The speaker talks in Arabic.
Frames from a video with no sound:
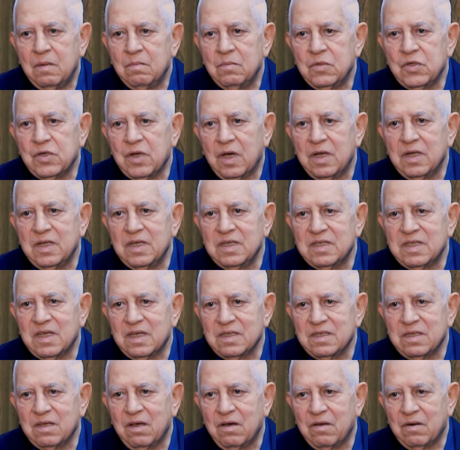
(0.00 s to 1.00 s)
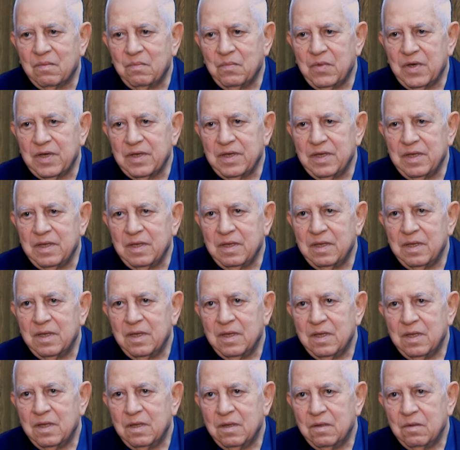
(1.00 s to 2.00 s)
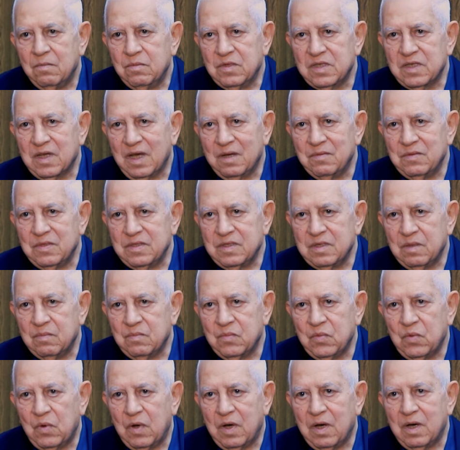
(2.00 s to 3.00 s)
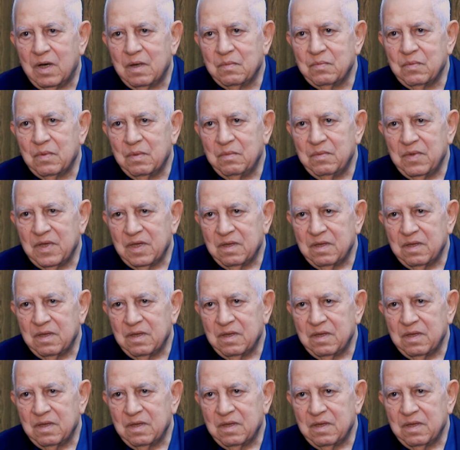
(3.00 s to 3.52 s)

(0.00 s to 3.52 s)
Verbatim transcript: مشان اذا صار مي بسحب الزنبوعات